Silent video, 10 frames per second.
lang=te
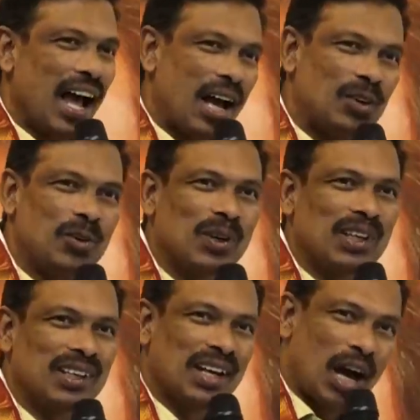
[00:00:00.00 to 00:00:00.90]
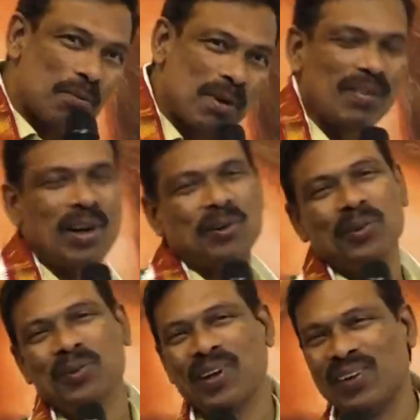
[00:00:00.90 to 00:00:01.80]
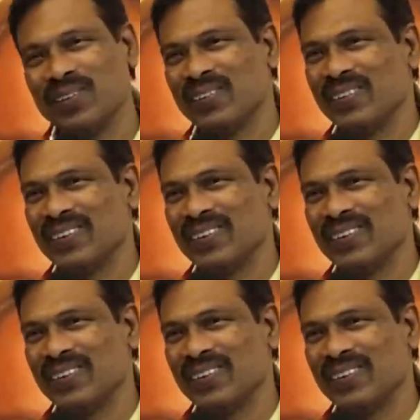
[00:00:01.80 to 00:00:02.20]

ఆలూరి అమ్మవారు కూడా ఉన్నారు